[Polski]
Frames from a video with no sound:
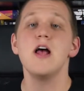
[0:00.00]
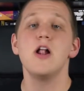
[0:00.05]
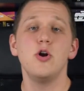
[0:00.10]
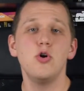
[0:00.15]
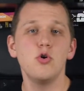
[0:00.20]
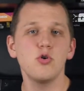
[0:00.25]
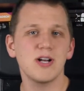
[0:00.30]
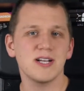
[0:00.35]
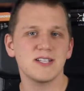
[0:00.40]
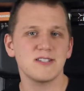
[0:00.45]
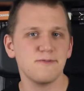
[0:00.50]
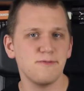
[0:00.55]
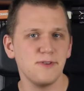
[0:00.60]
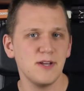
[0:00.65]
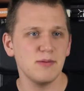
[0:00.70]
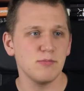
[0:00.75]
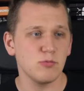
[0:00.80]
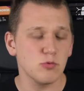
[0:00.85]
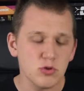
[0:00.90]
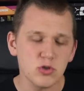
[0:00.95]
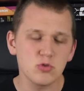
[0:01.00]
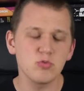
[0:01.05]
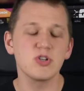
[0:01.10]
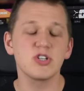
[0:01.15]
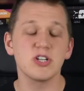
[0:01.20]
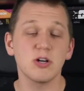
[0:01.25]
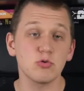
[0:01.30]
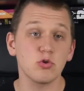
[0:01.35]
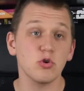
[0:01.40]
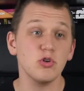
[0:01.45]
Lucasfilm
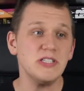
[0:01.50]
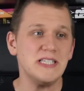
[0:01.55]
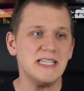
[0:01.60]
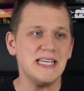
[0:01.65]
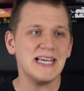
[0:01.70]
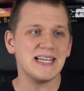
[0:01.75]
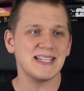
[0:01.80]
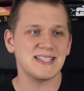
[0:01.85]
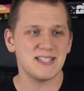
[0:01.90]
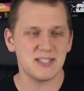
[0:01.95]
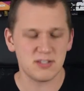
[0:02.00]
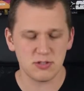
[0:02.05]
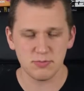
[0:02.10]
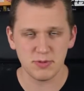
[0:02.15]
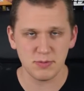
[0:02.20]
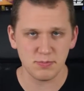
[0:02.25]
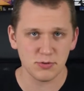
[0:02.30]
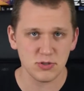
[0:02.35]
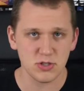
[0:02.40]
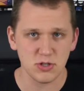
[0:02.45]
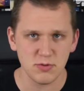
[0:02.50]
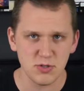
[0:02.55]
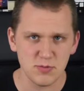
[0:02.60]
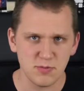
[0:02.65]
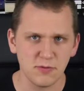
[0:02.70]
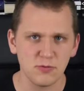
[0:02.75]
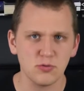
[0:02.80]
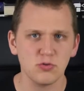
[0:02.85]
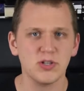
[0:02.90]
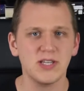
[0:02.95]
usłyszał to, nie chce sobie pozrobić
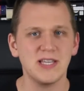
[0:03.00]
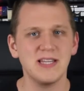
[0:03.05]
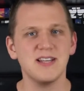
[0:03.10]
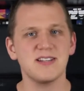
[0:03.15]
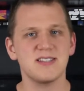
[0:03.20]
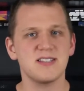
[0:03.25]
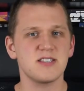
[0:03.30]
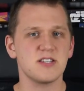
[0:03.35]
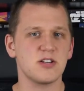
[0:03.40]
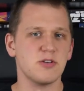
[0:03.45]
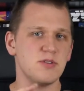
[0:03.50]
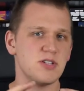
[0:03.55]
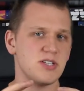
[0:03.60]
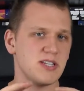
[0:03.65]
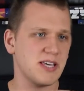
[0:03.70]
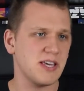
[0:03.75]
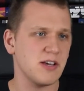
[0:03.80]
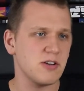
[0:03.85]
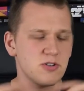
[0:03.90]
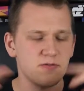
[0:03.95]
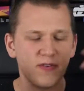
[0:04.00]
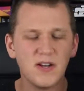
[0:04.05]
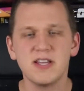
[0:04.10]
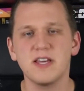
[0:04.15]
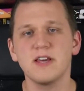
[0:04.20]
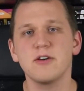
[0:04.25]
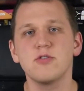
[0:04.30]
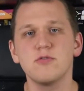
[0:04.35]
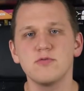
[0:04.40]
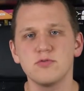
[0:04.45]
powtórki, nie chce zrobić jakiejś
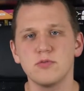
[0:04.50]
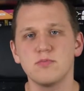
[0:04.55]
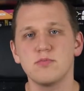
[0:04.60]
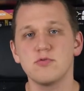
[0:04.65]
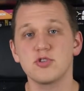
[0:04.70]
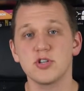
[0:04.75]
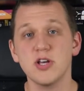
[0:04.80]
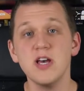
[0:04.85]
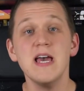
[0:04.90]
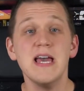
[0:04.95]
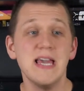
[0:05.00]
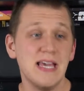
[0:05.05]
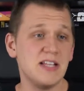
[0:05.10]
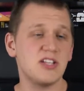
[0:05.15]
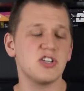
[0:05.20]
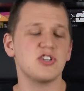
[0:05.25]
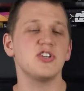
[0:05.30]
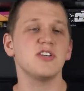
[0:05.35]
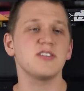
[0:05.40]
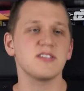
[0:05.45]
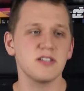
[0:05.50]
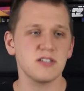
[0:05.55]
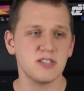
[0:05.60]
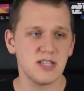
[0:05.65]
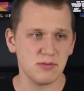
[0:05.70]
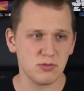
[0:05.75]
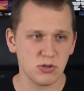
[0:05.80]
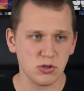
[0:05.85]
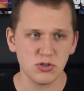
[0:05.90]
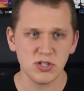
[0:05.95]
wielkiej gównoburzy i też nie chcę
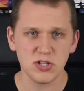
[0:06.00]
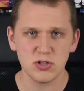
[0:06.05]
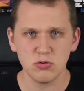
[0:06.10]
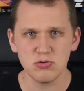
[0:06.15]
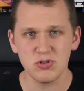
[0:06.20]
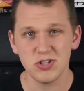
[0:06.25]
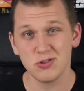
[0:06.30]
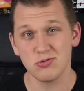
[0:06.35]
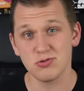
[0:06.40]
zatrudniać ludzi,